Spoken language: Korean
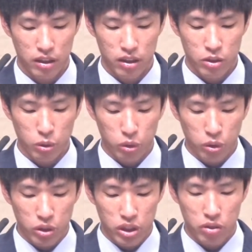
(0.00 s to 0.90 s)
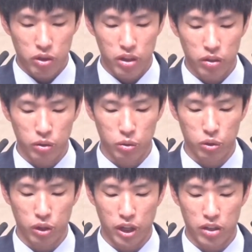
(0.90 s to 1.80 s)
소통을 시도하였고
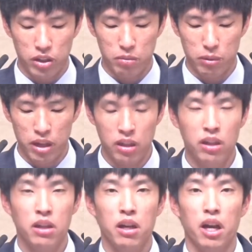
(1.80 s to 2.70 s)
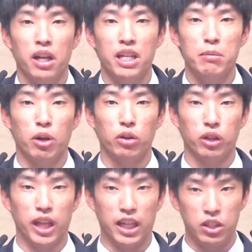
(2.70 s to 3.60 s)
노력하였지만 하나님의
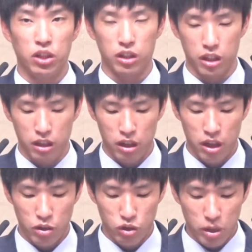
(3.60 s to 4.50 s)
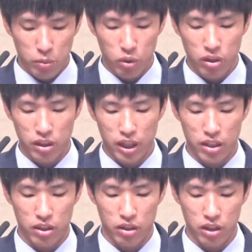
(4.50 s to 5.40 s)
어떤 액션이 눈에 보이는
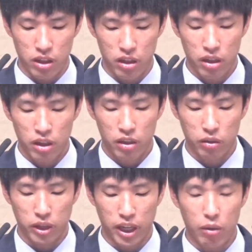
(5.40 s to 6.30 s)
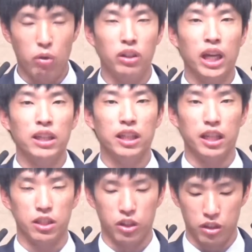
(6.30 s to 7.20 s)
액션이 그리고 내가 원하는
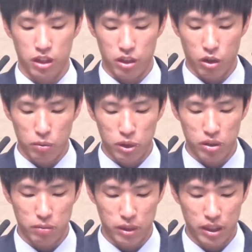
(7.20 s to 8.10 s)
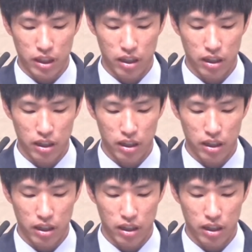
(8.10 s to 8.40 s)
액션이 없었습니다.